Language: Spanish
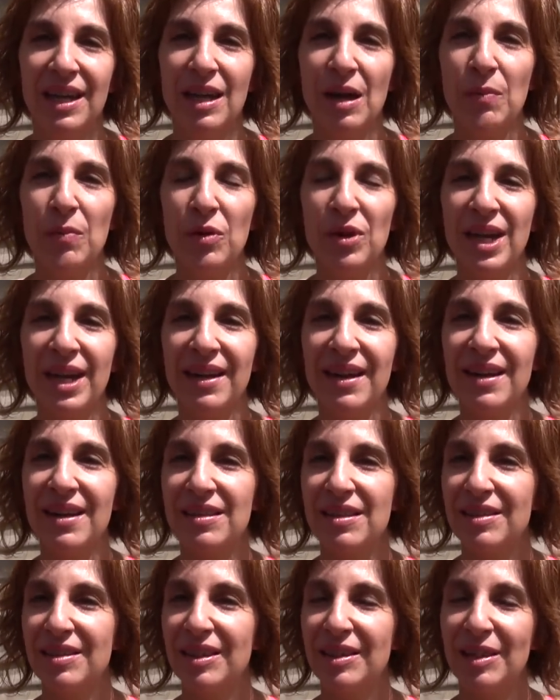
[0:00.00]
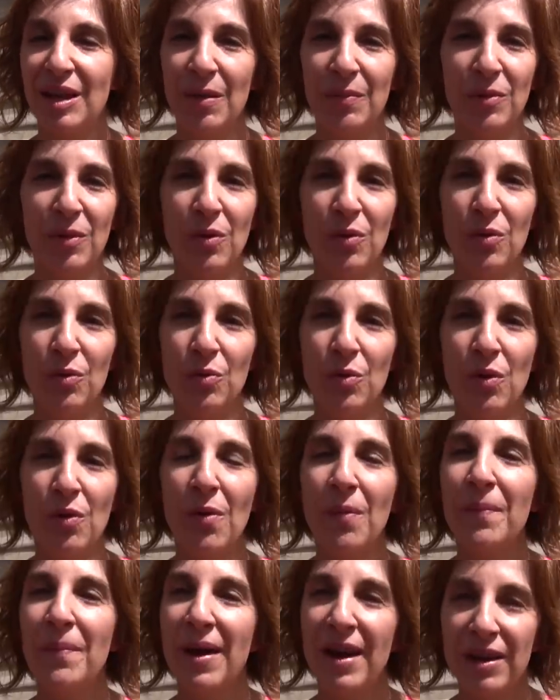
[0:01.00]
las mujeres necesitamos un
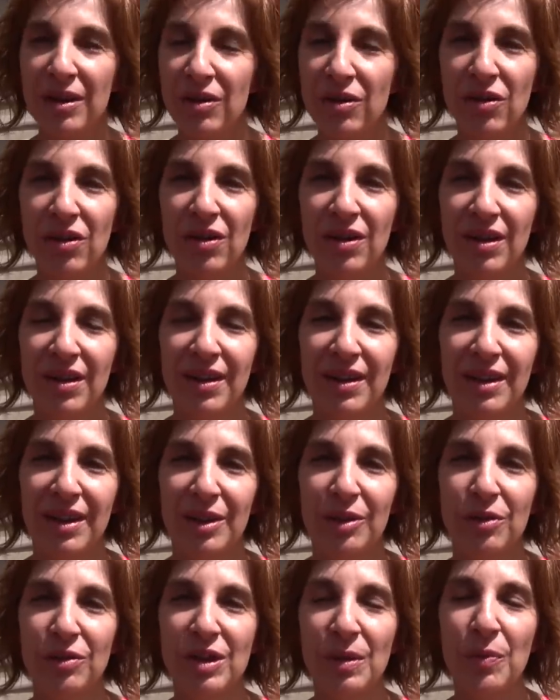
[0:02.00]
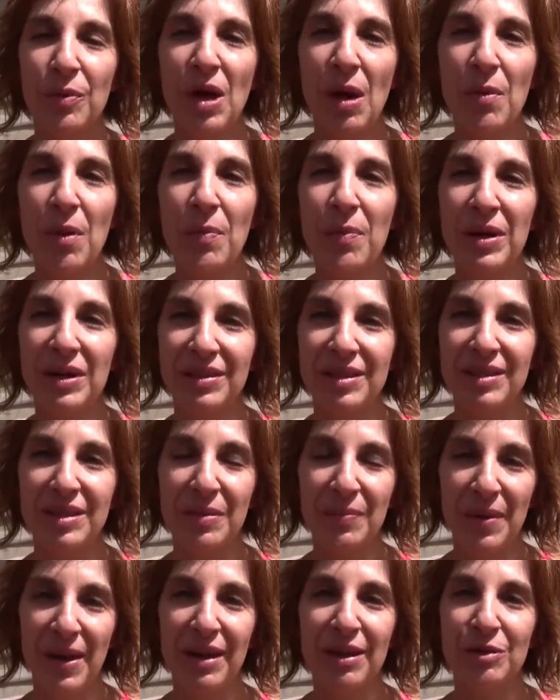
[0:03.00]
nuevo marco donde podamos
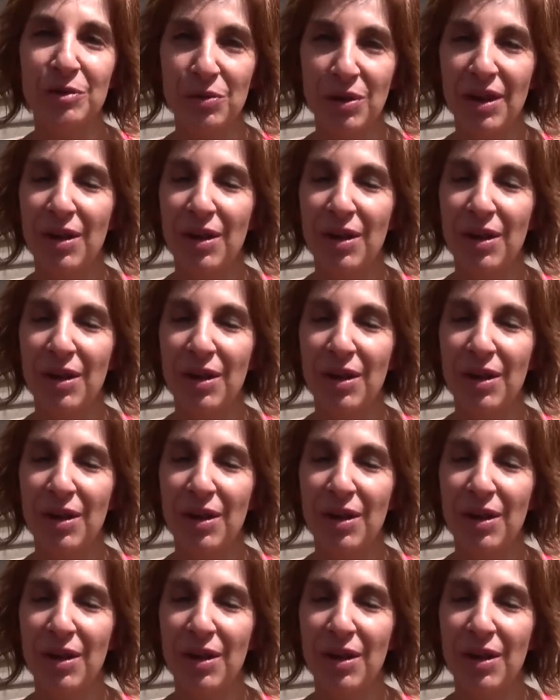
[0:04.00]
participar en su